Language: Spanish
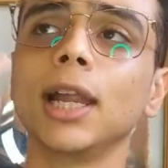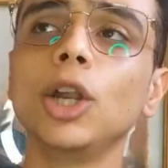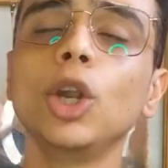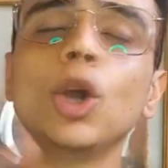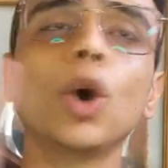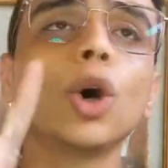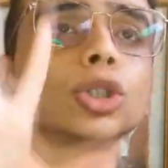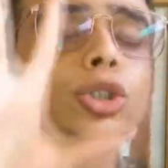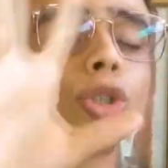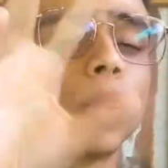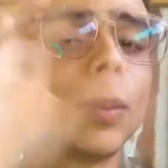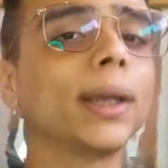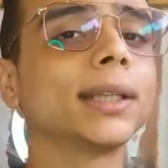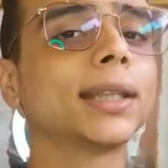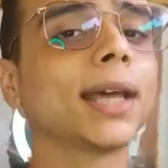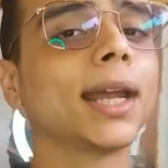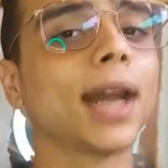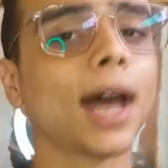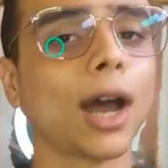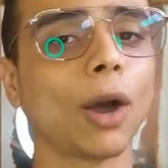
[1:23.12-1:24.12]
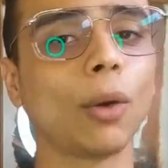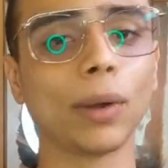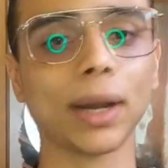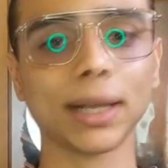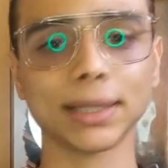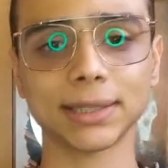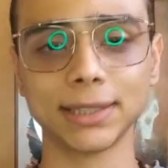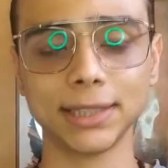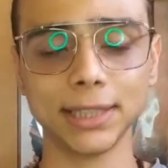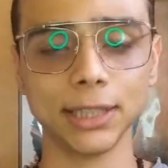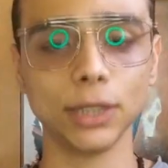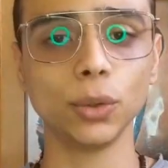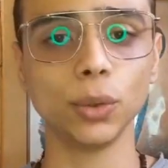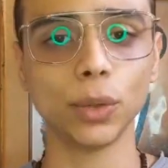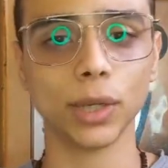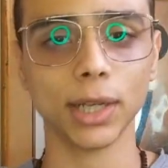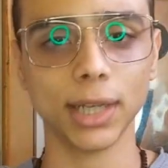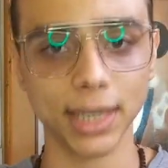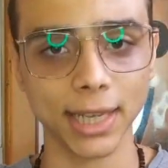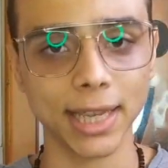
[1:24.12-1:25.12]
lo sometan a una
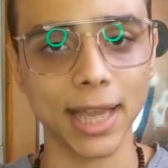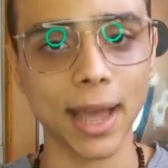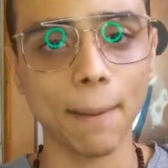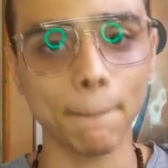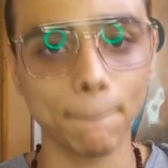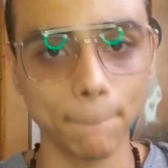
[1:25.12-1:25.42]
cirugía